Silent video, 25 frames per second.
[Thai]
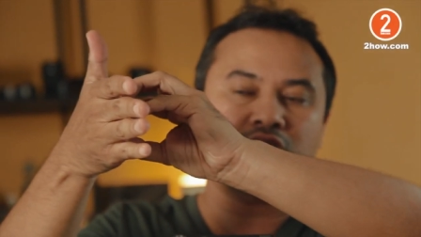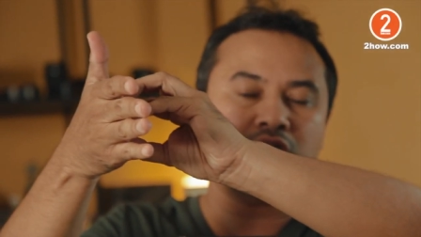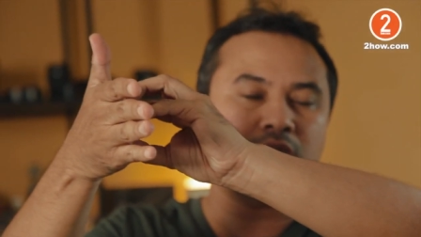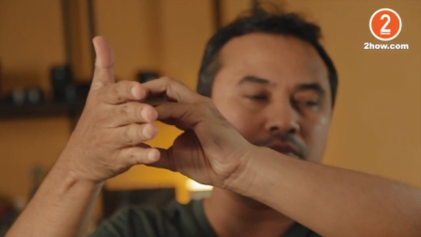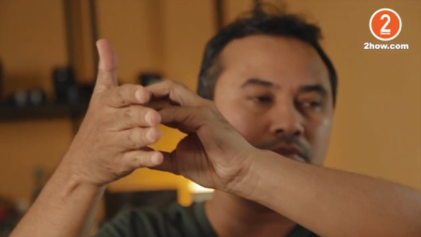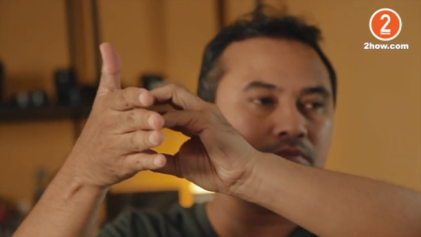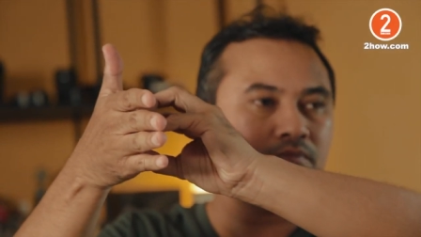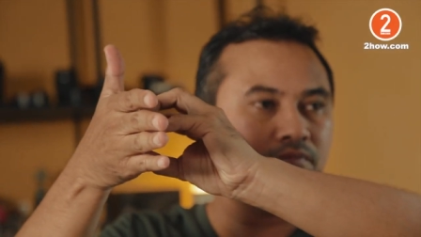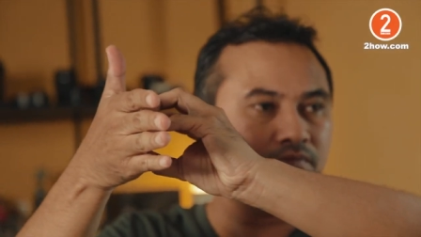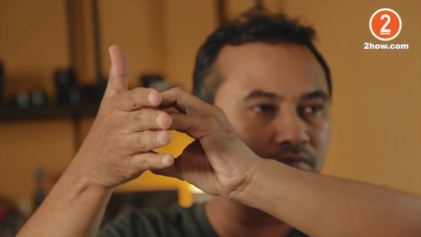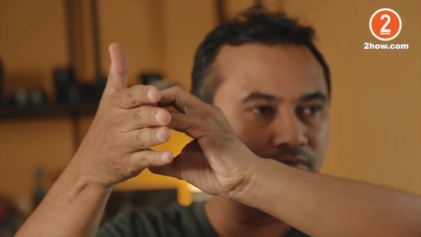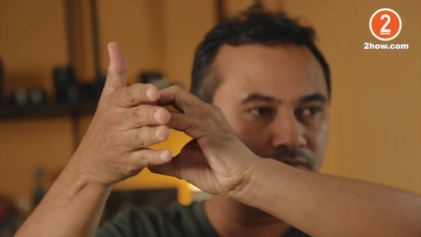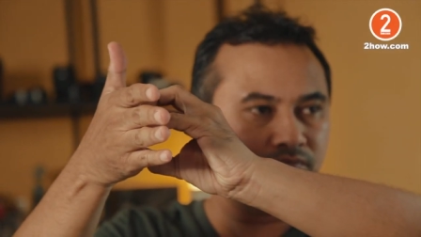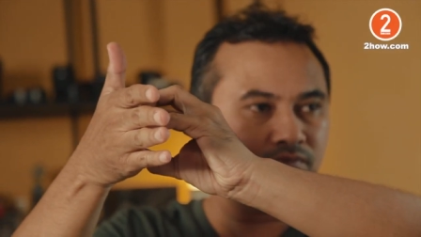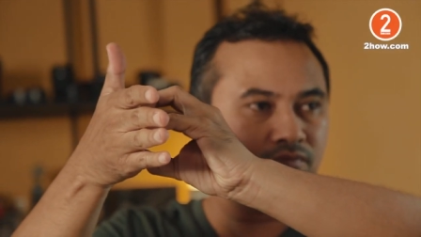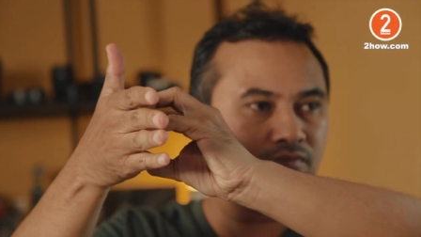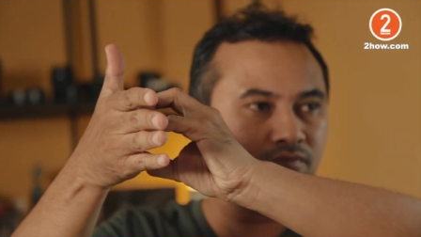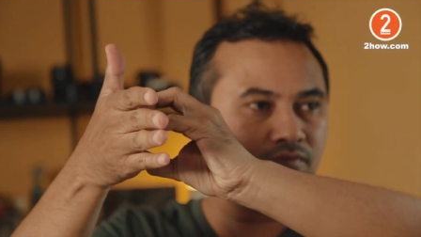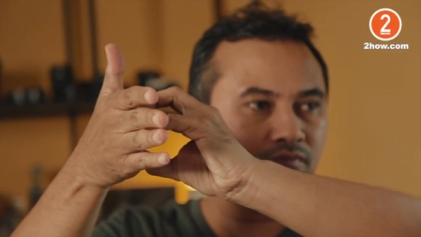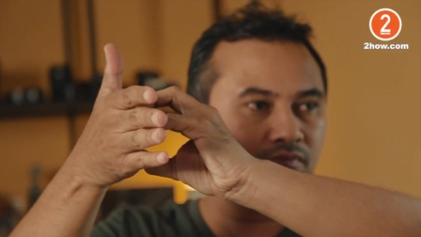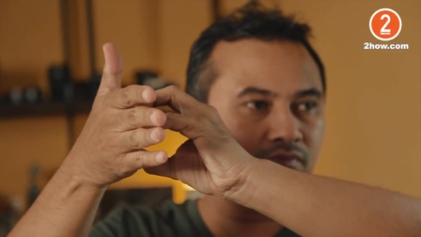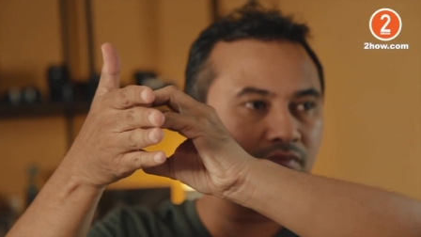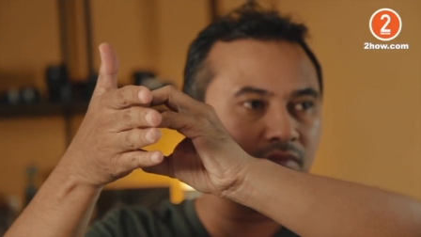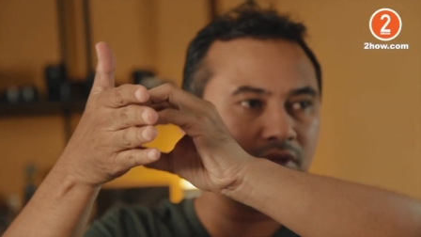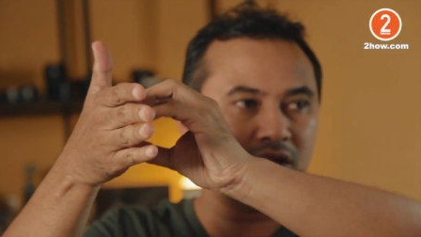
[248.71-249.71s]
crop
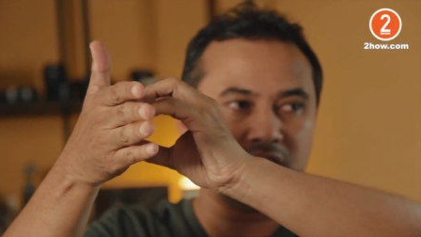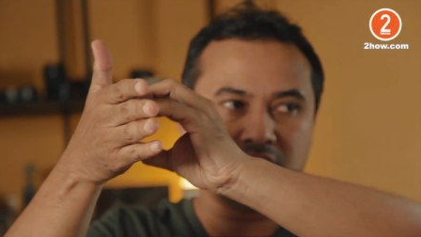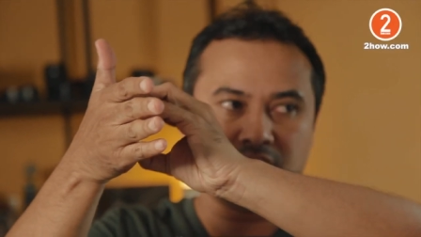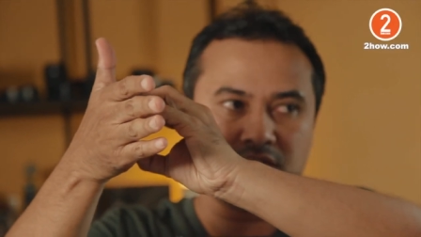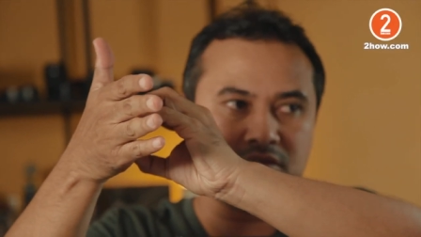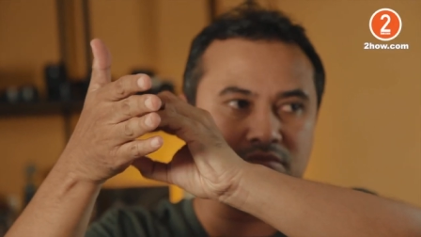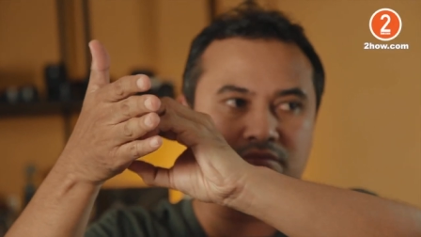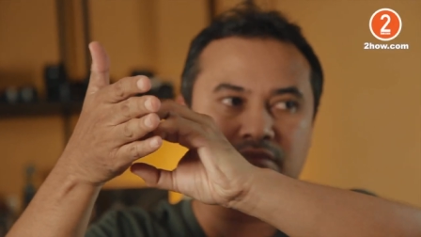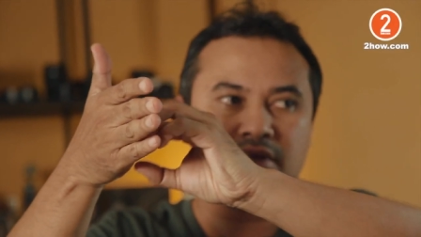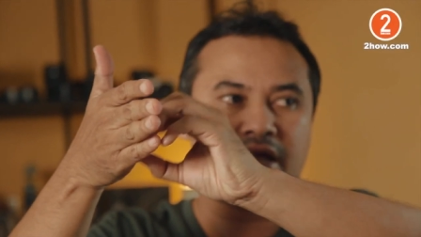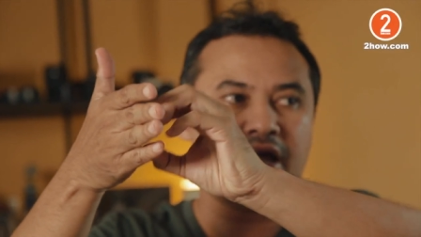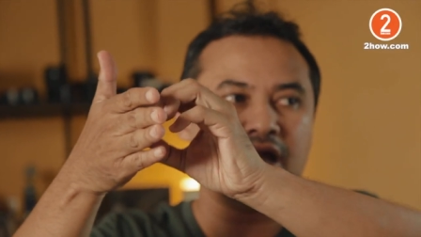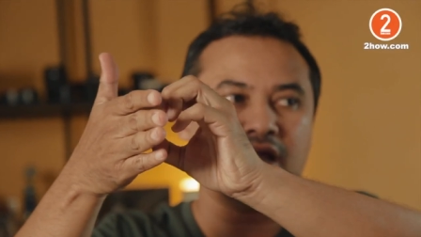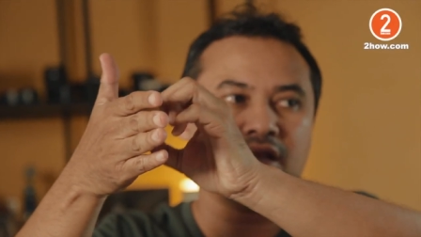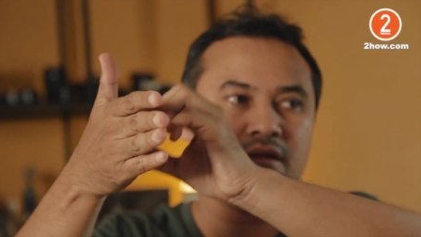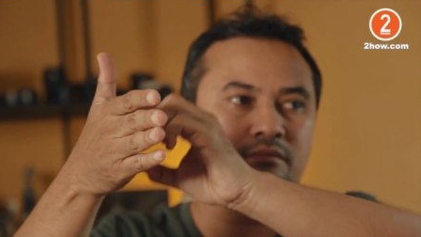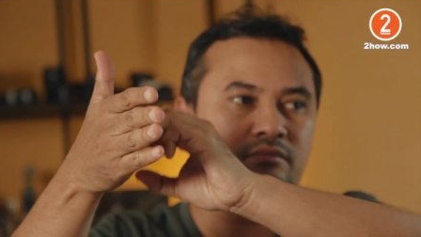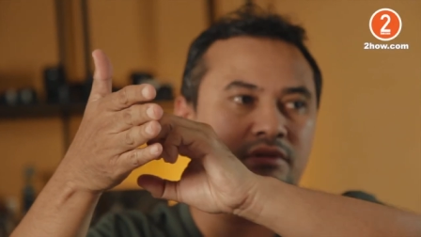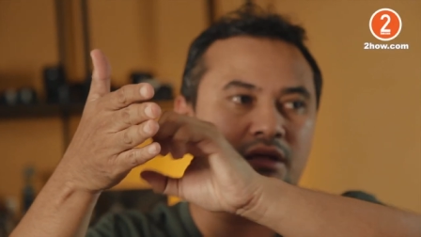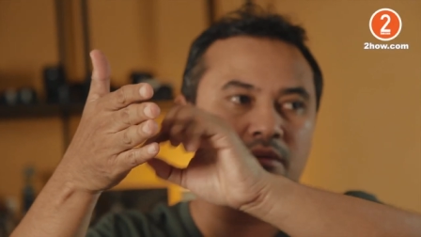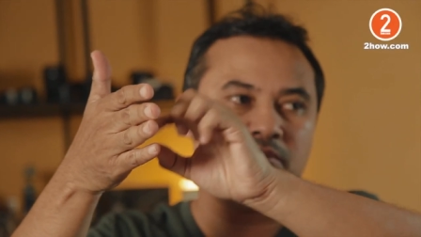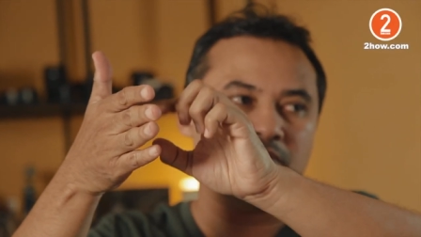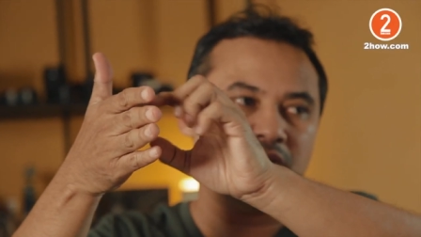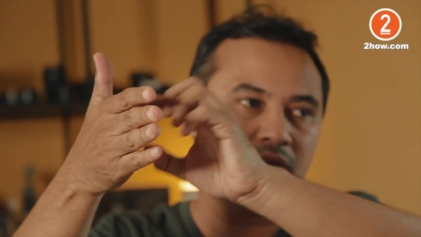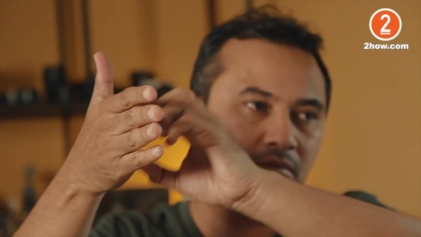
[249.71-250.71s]
อ่าถ่าย
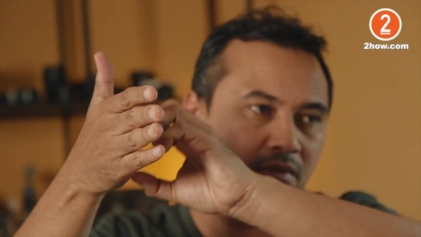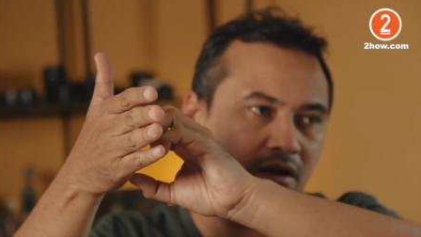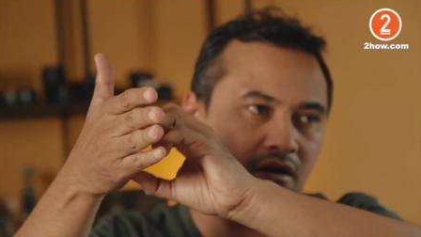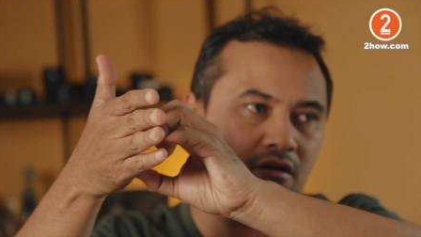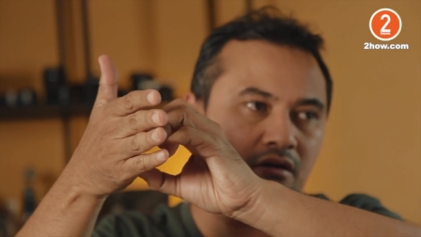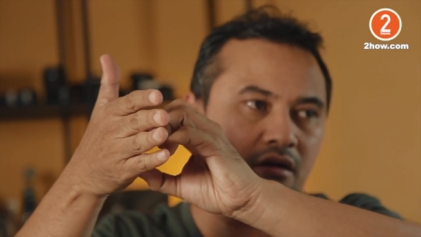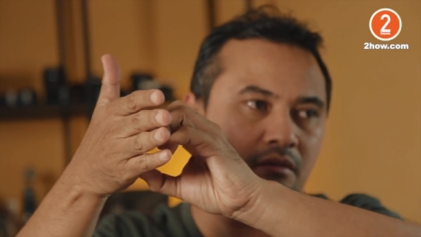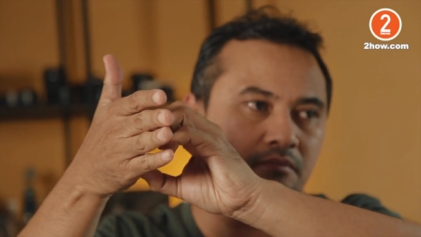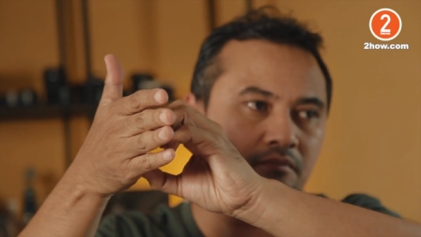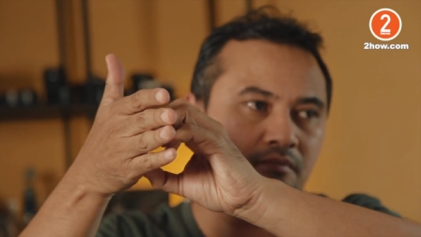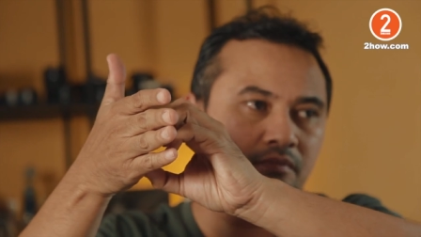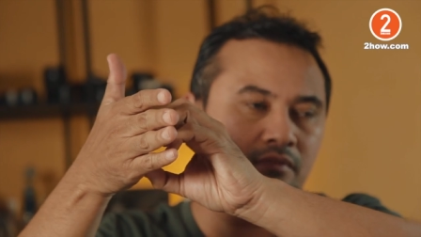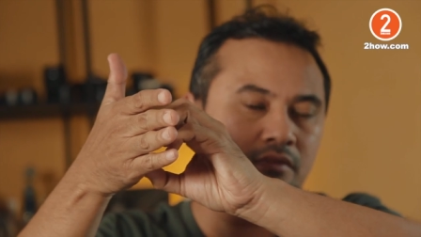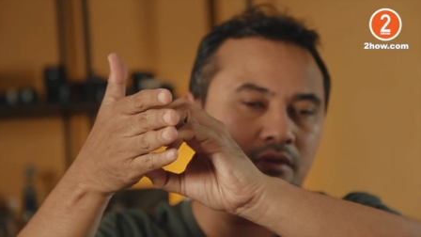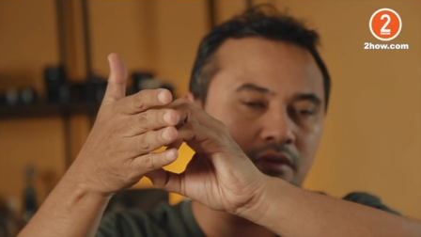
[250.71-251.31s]
เต็มๆแล้วมา crop